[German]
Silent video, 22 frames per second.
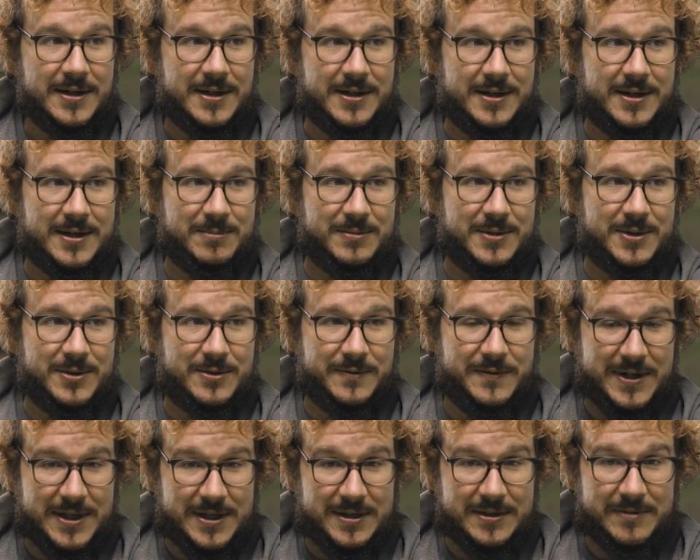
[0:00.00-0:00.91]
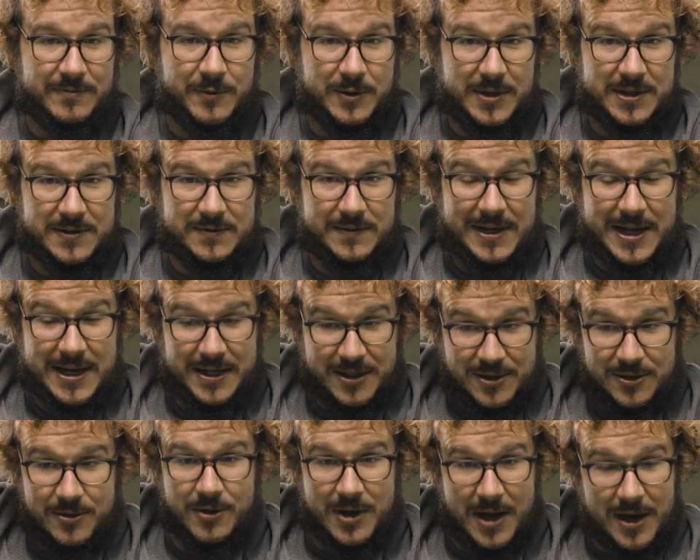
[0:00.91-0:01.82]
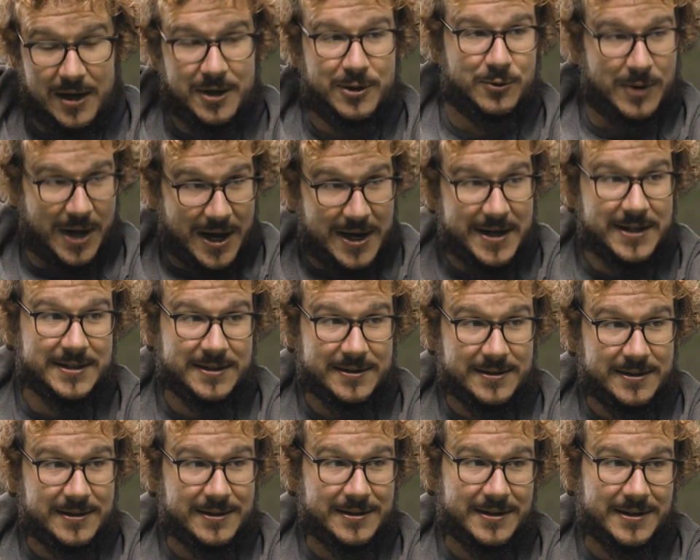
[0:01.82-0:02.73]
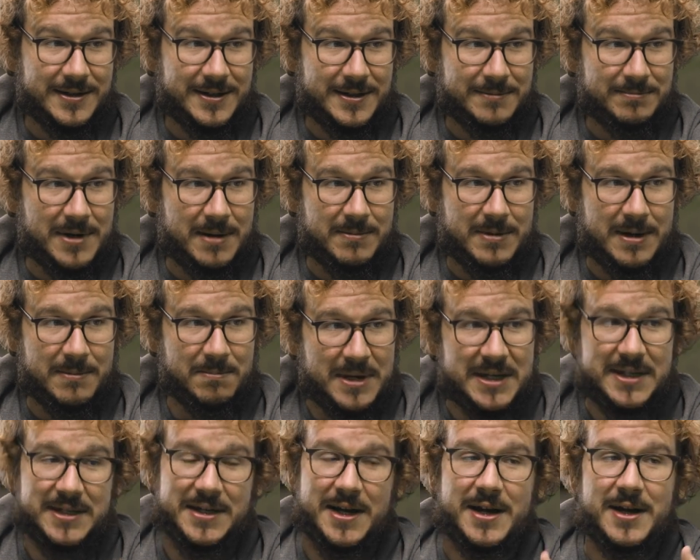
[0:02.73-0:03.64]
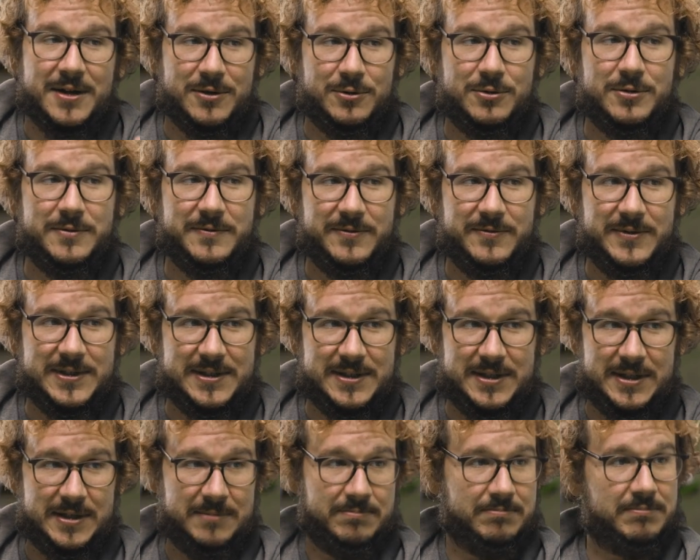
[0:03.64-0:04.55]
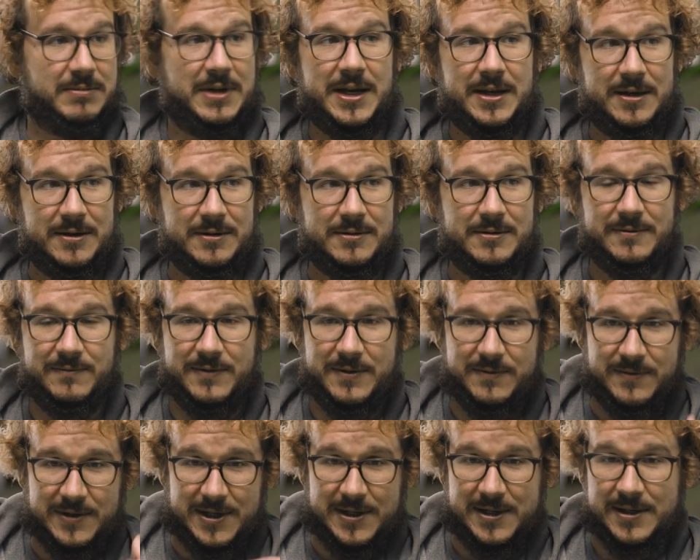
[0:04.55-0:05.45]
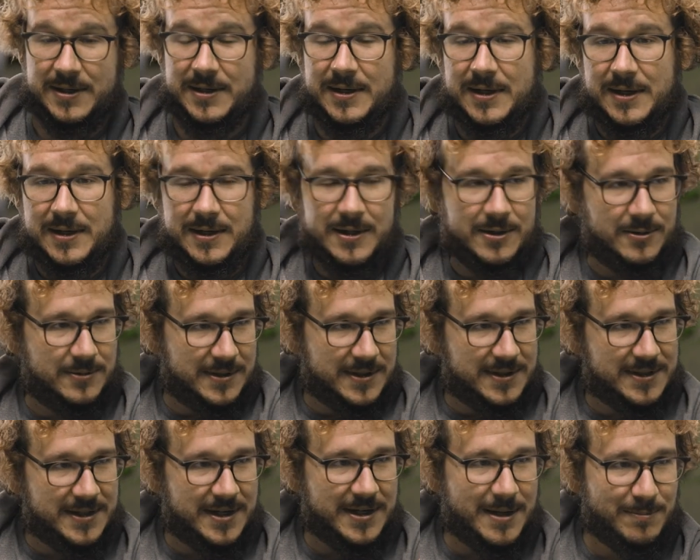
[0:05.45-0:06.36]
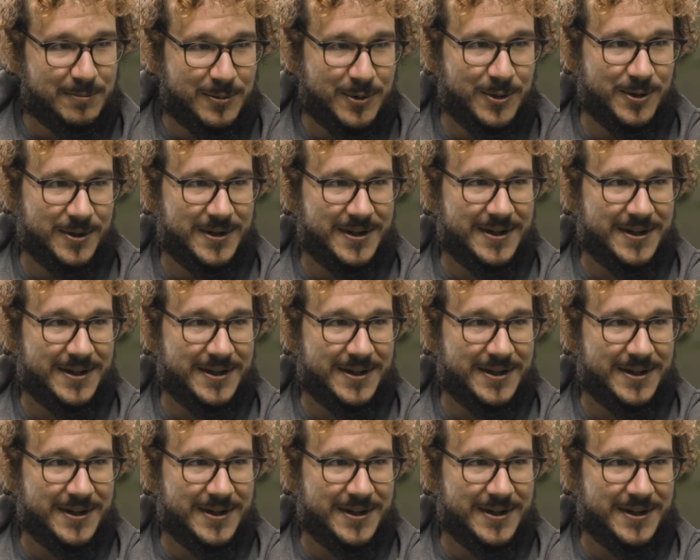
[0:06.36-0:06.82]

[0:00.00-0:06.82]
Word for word: Ähm, insofern wird das vielleicht noch Agentur heißen, ähm, aber mit der Agentur, wie wir sie kennen und wie wir, du sitzt ja in Hamburg,